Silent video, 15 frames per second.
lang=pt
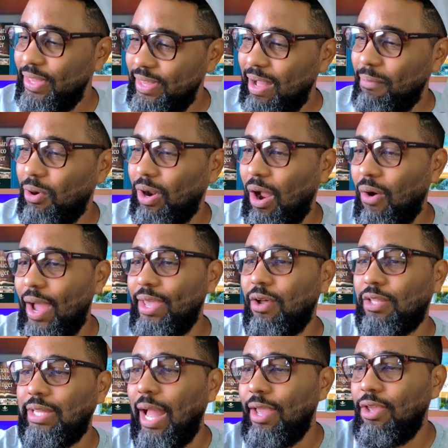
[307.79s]
Na moral. Aí,
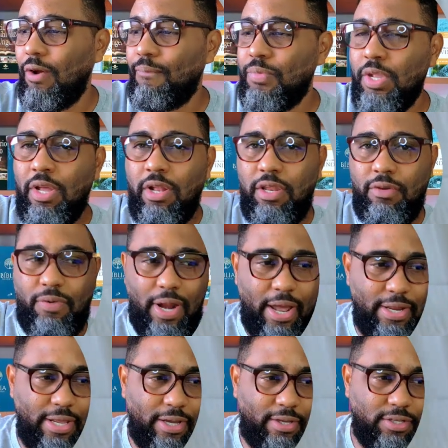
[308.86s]
ó, tá aí, ó.
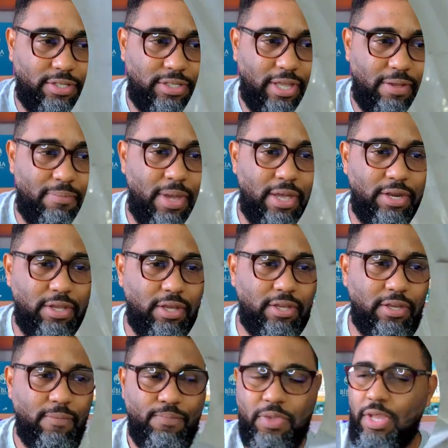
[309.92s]
Livraria Cristã
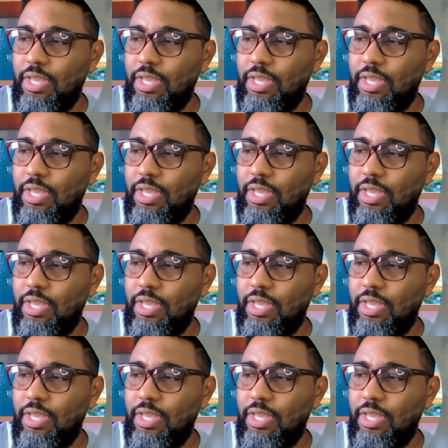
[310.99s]
Emerick.